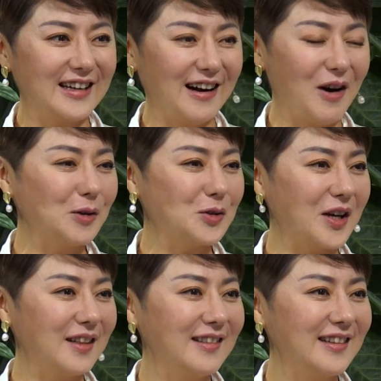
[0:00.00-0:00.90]
啊，欧
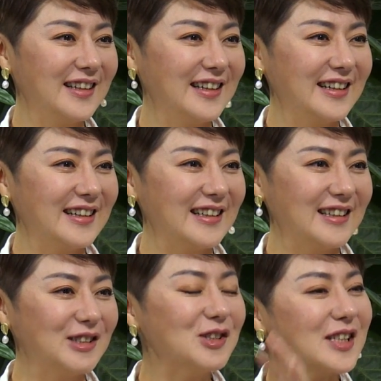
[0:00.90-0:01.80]
轩，嗯，
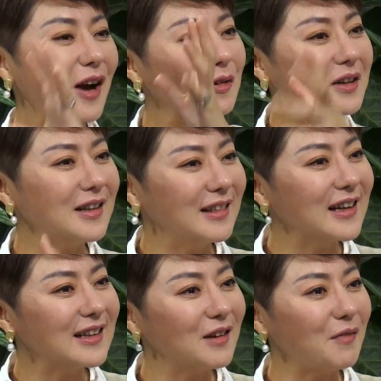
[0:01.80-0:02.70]
你就想要有那个
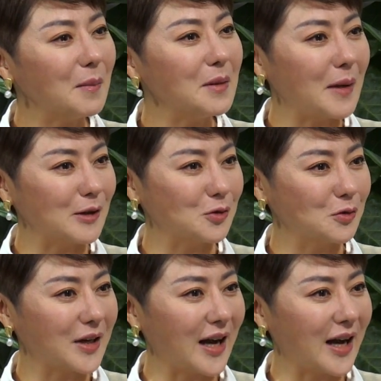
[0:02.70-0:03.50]
那那方面的满足